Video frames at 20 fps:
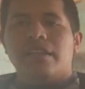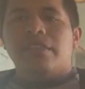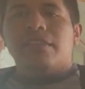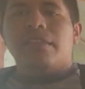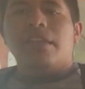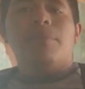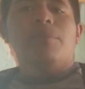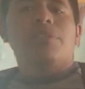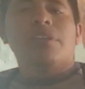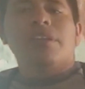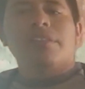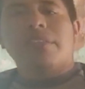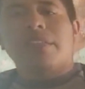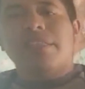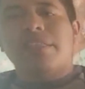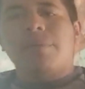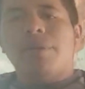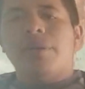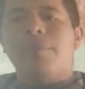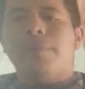Sabemos que
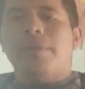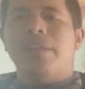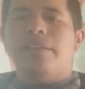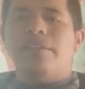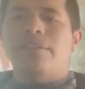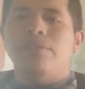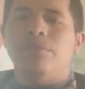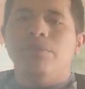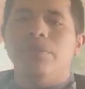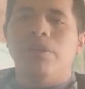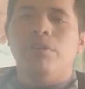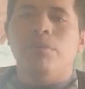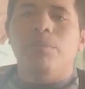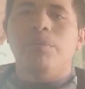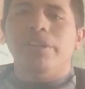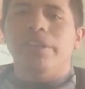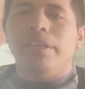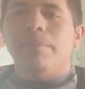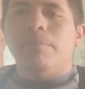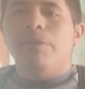Santa Bárbara ha sido una
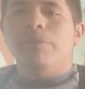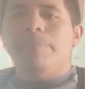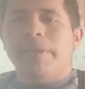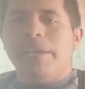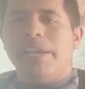comunidad muy